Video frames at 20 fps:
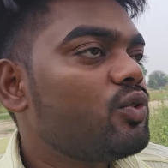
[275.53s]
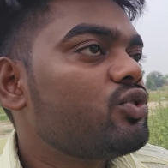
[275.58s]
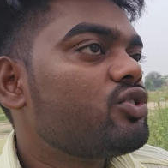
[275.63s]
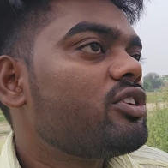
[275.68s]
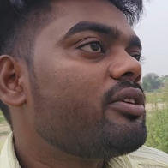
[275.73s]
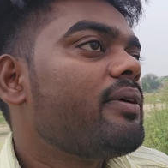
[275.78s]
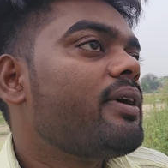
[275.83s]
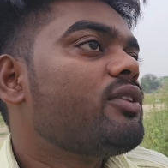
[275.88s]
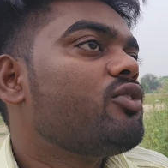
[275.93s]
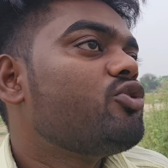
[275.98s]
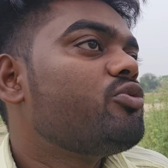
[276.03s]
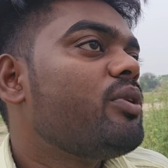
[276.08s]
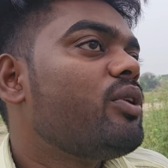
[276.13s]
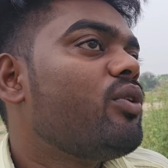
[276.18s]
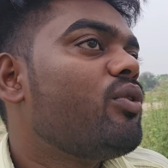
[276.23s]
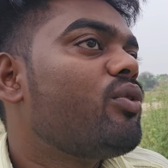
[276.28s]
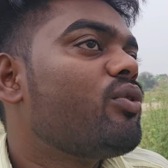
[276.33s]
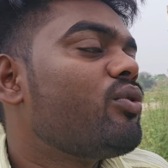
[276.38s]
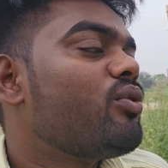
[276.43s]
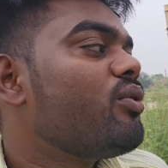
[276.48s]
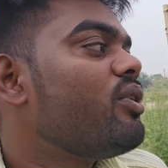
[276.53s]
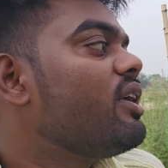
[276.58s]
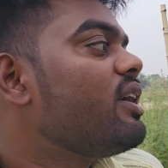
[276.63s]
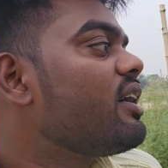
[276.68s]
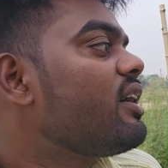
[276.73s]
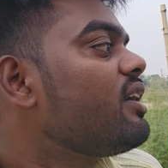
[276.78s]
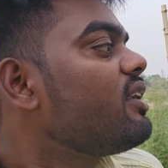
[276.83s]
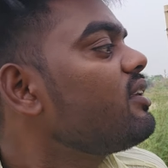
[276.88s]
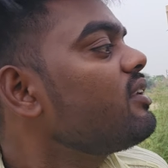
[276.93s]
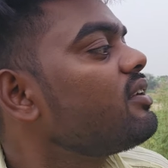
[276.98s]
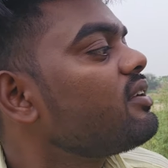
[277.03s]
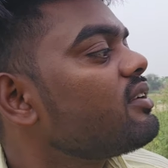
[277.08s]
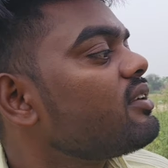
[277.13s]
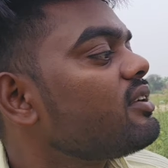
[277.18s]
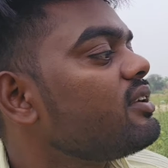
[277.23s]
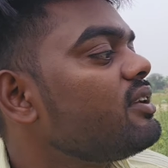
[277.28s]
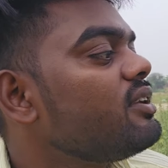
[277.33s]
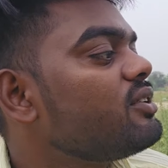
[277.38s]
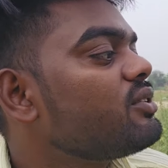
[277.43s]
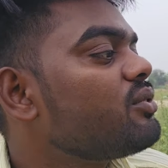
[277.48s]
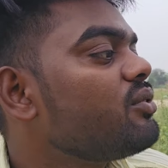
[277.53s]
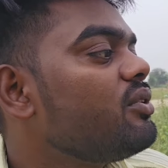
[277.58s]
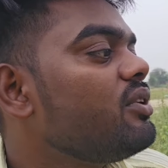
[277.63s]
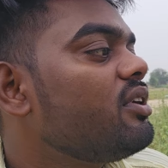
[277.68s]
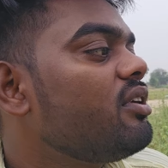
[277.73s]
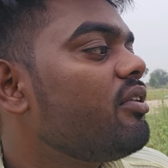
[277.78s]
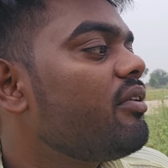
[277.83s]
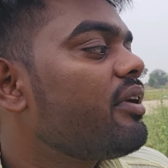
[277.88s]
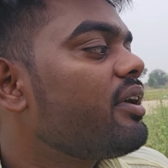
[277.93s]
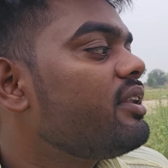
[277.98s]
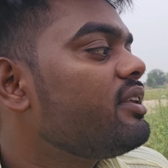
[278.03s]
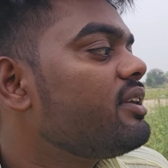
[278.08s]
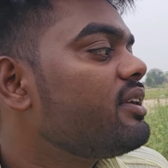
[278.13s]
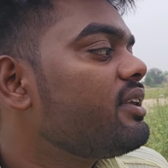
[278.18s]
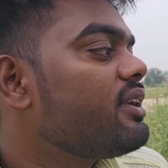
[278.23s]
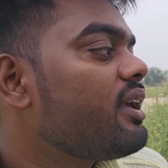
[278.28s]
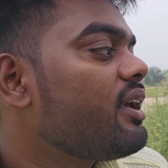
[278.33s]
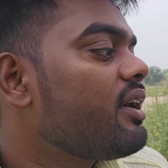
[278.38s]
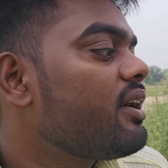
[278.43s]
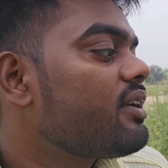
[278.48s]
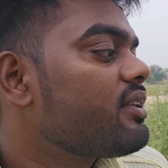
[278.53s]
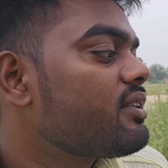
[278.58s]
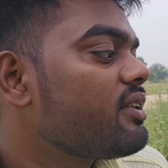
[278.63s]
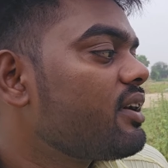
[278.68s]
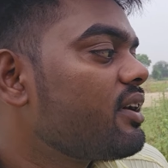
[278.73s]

उसके बाद उस पर लोन वोन लेकर इसको लिखवा लिया जाएगा